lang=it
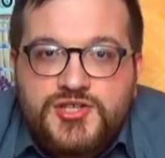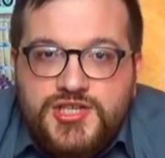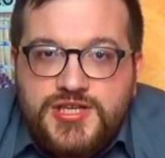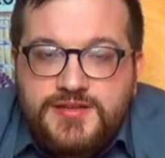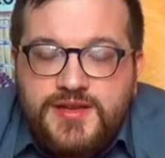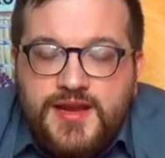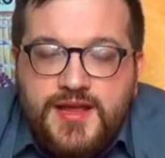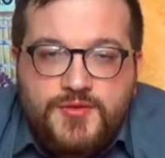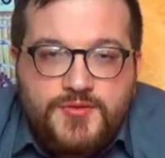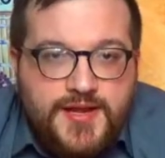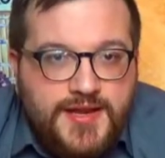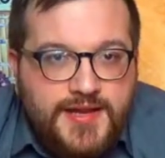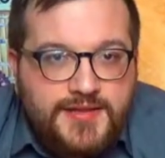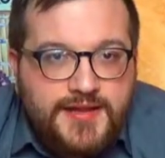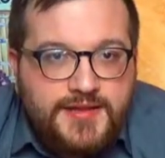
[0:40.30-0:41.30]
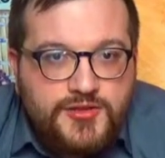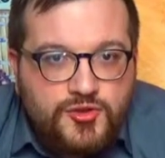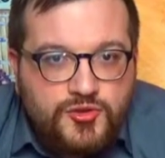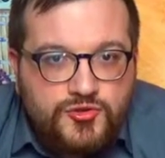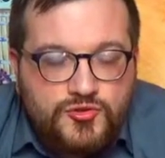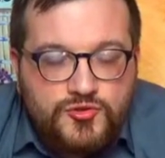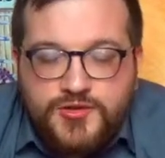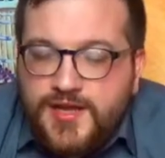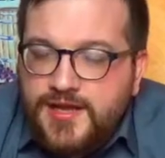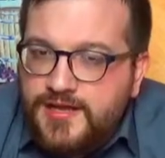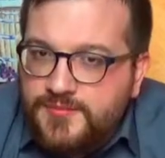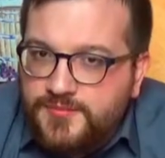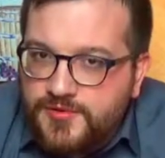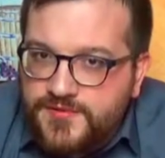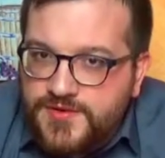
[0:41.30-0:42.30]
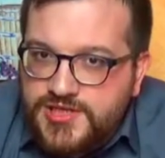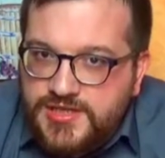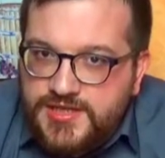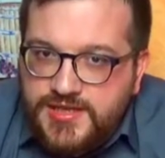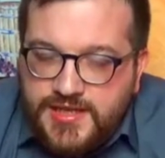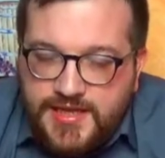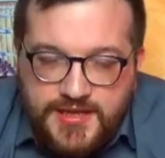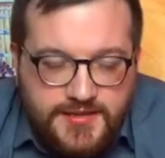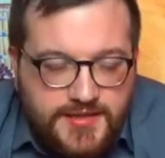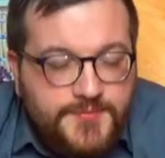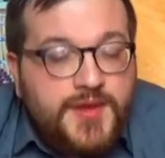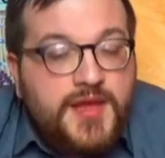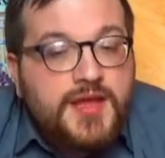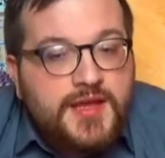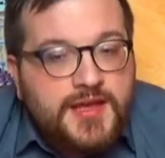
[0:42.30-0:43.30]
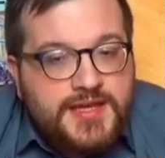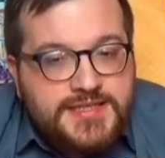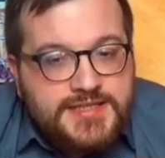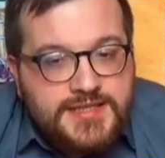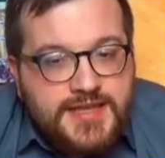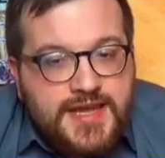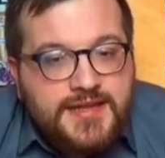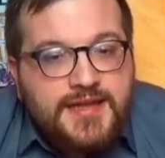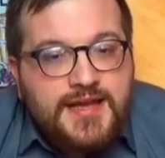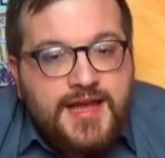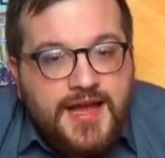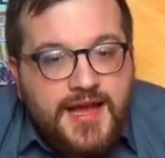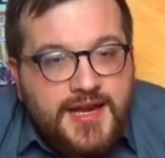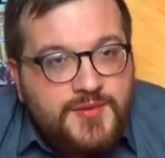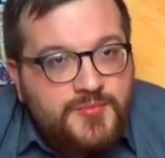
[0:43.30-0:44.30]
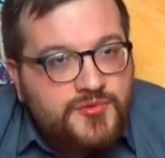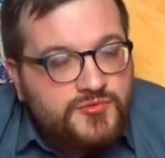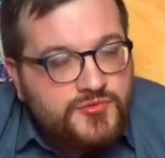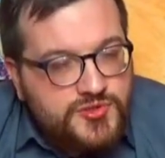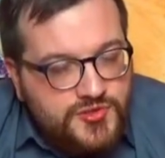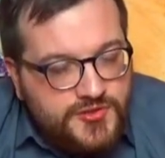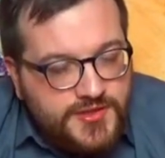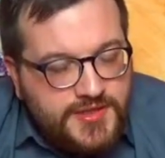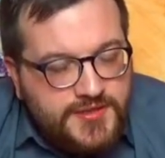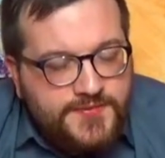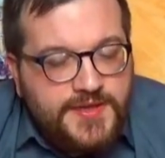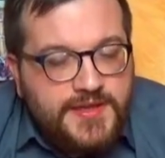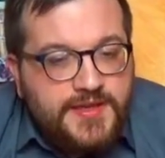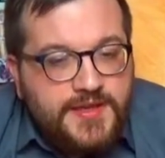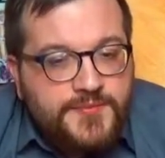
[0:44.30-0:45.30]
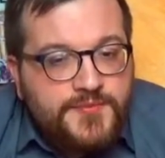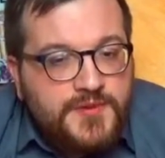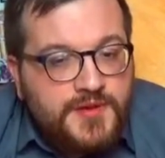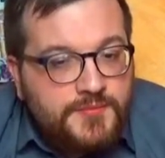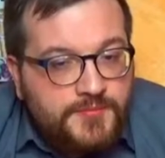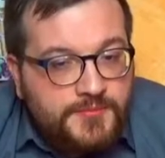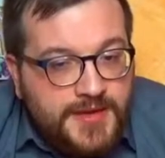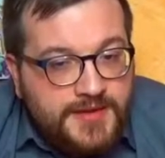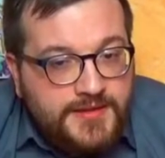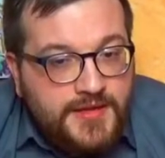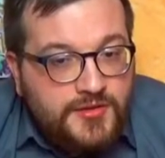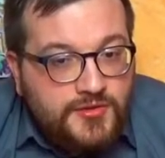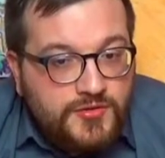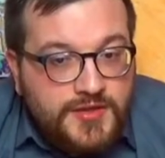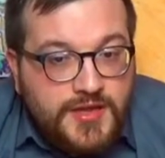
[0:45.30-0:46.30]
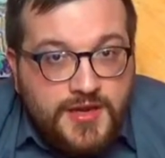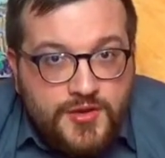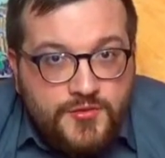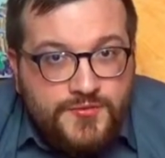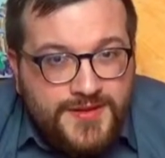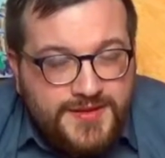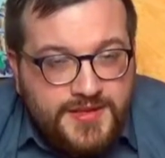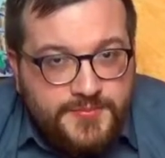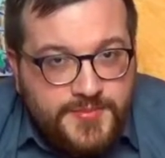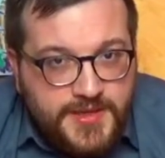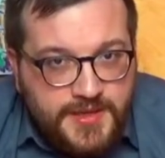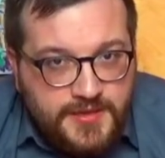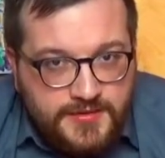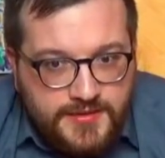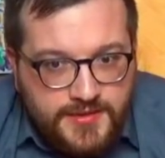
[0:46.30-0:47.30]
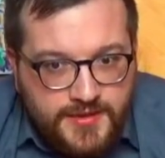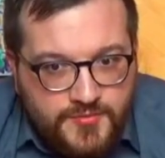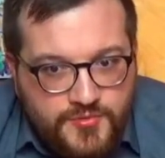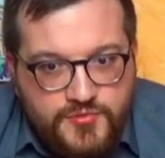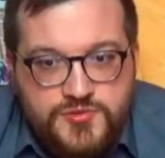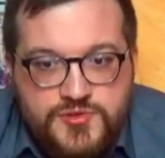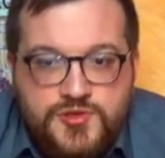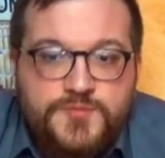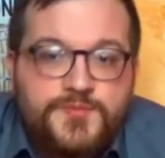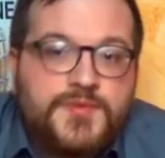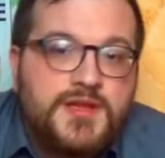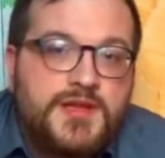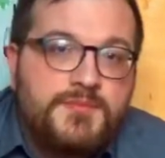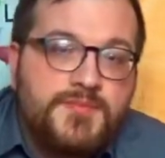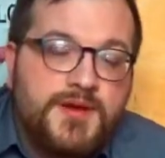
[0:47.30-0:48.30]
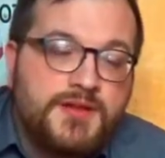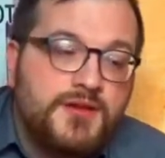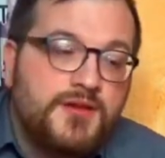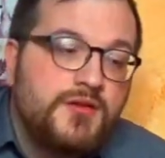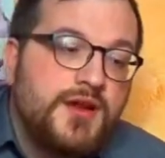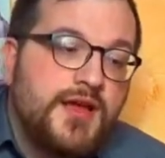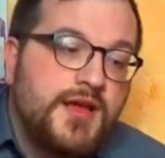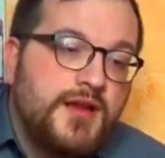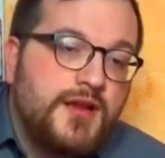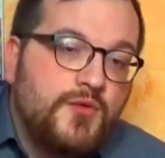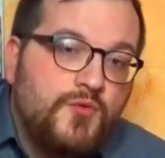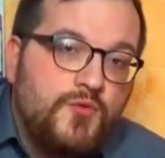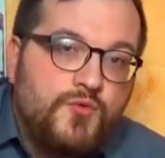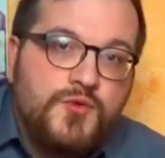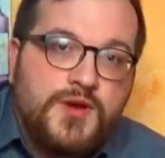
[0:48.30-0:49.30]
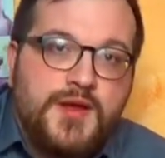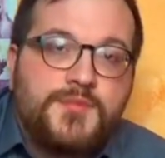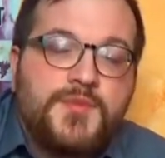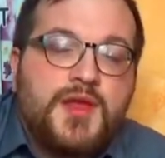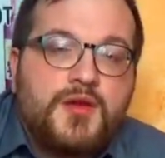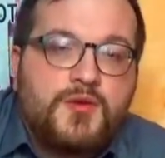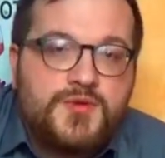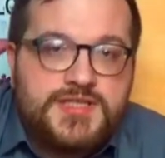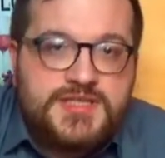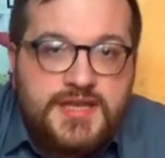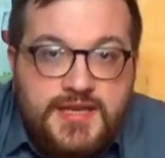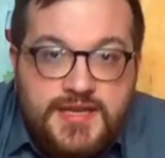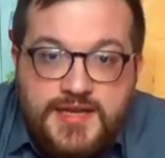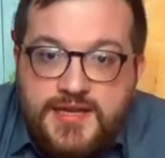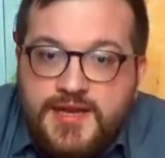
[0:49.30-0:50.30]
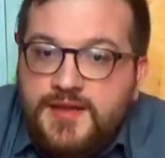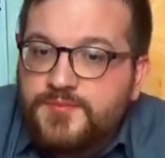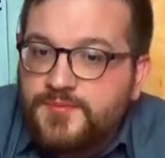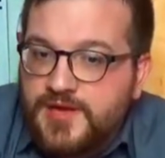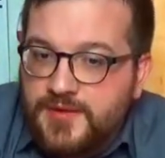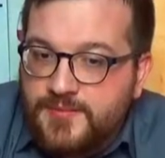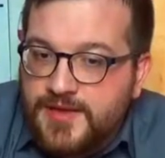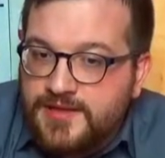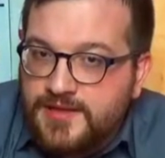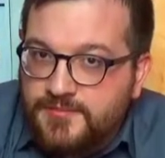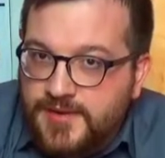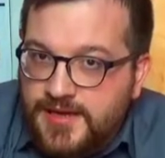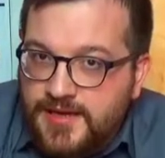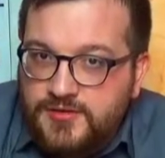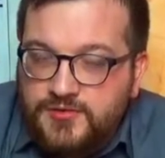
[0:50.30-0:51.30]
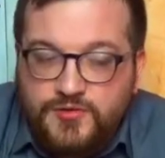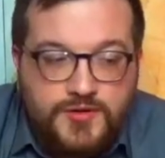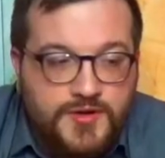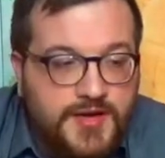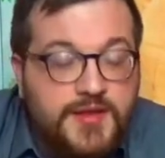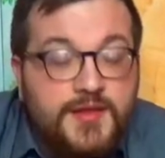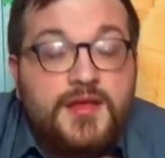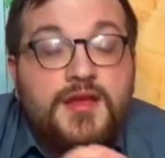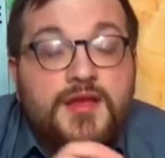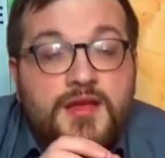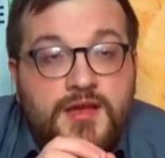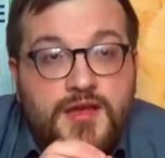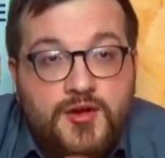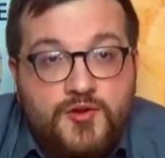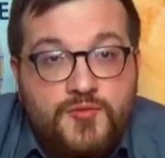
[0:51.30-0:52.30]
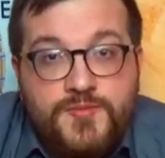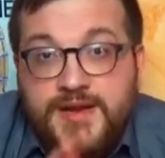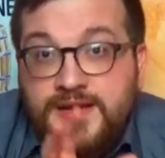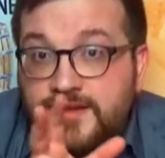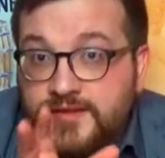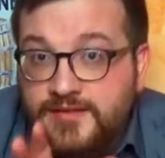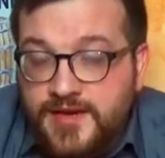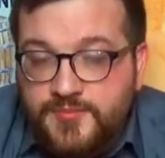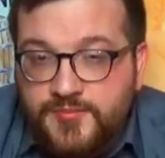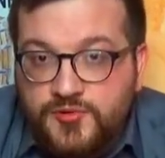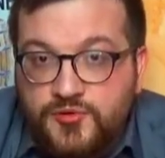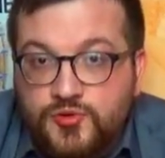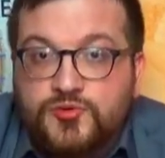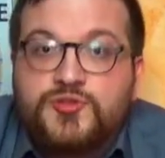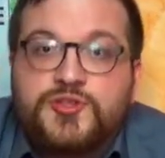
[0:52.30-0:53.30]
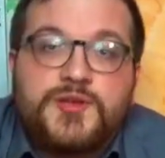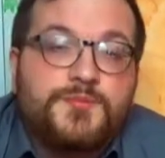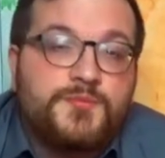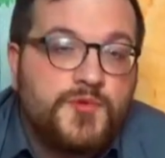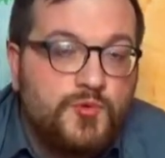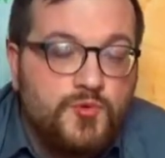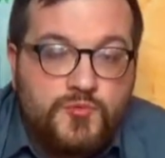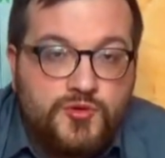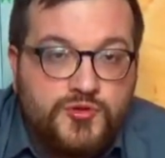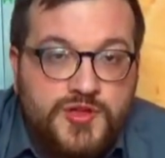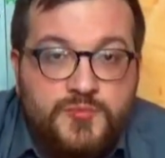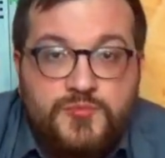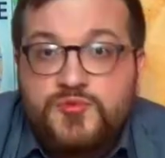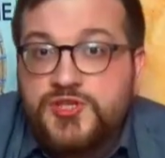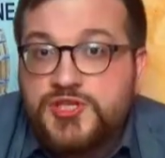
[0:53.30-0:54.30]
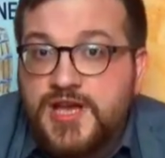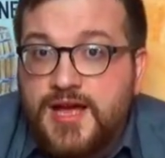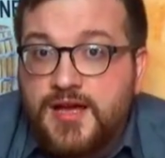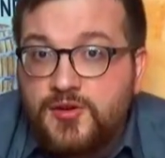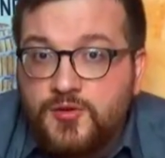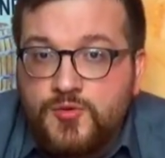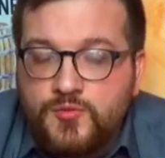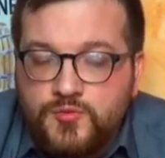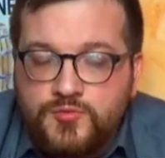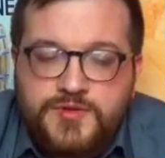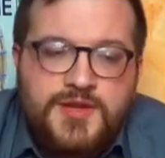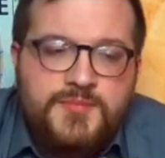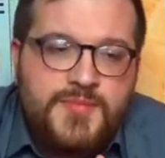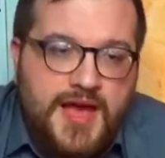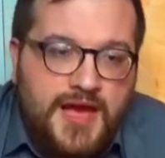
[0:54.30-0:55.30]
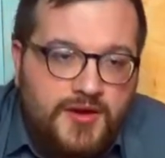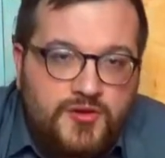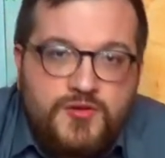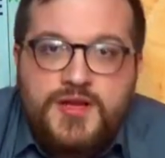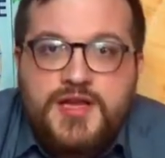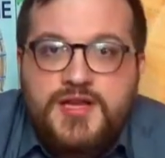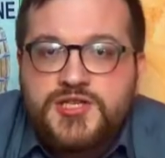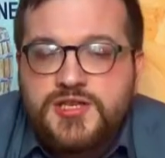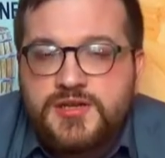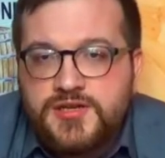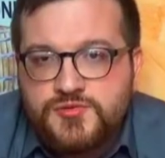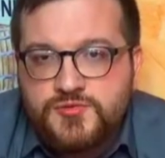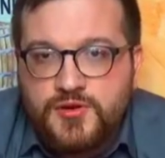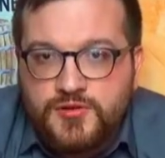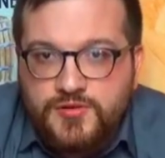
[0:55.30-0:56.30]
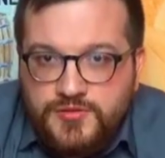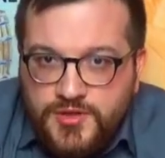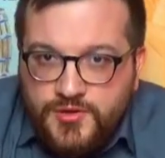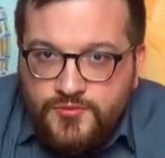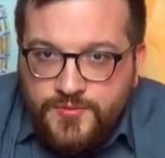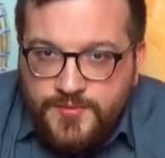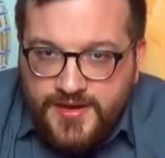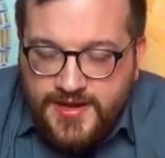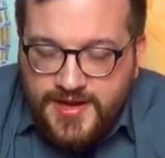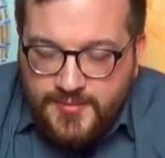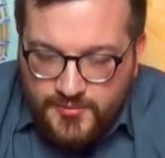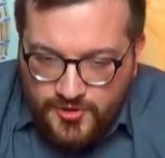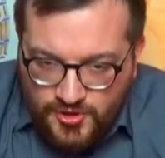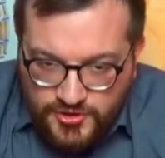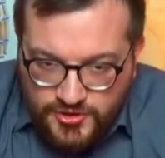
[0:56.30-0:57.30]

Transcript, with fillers: Citra è una realtà di Ortona, in provincia di Chieti, che si dedica alla produzione di vini partendo dalle uve tipiche dell'Abruzzo. In particolare cura questa linea, chiamata Bella Torre, che comprende tre prodotti, un Montepulciano, un Trebbiano e il Cerasuolo di cui parliamo